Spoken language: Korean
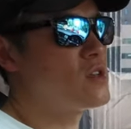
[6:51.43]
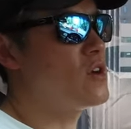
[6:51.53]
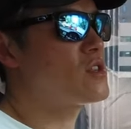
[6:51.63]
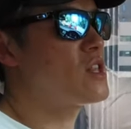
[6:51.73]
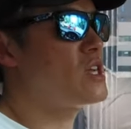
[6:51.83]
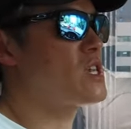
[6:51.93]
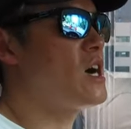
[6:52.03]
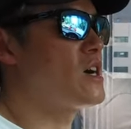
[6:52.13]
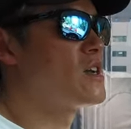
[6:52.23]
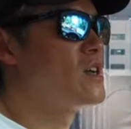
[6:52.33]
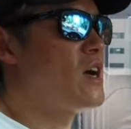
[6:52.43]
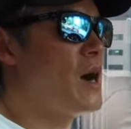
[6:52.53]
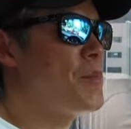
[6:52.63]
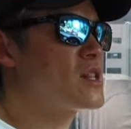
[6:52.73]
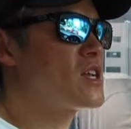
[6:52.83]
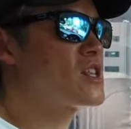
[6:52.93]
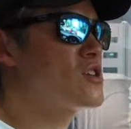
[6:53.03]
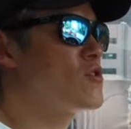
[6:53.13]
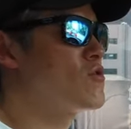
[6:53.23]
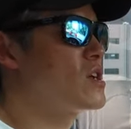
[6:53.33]
형태상 아파트 같은
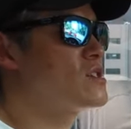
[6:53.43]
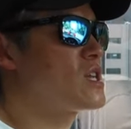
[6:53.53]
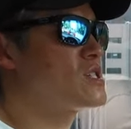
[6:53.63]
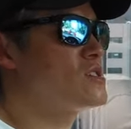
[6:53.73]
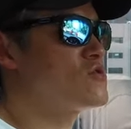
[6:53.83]
경우에는 사실